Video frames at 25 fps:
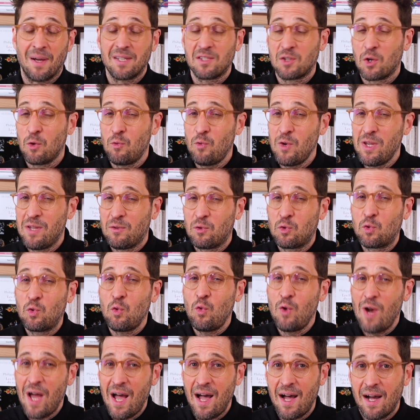Parce que oui,
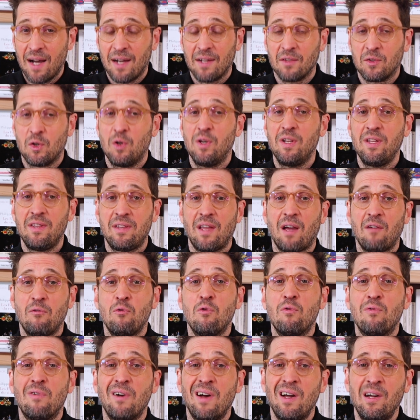tout l'art de
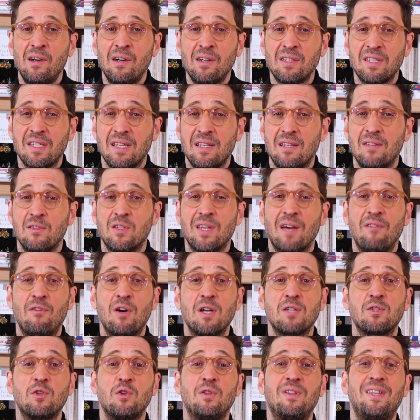l'intervieweur, c'est de
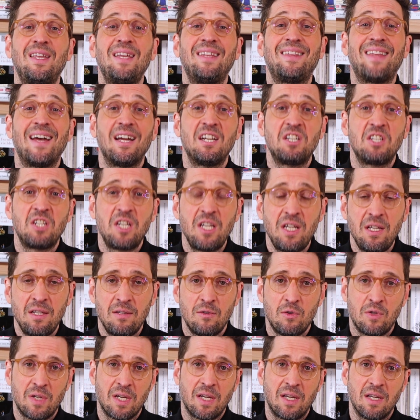savoir se détacher
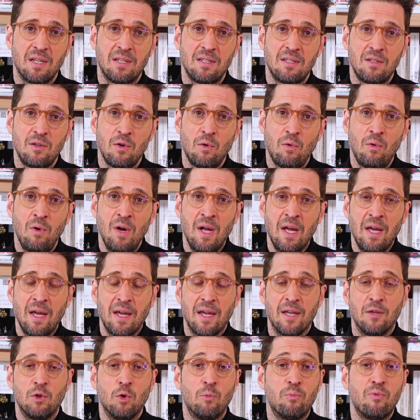de ses questions
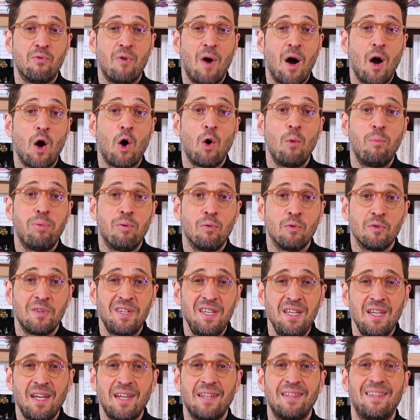et de pouvoir
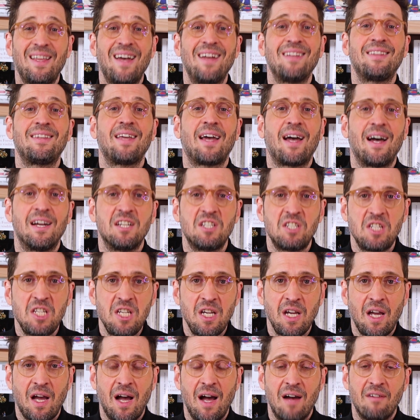rebondir et
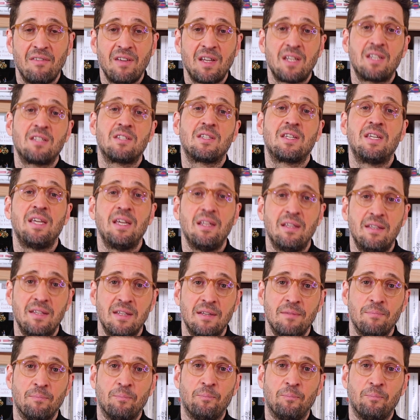d'interagir avec ce qui est dit.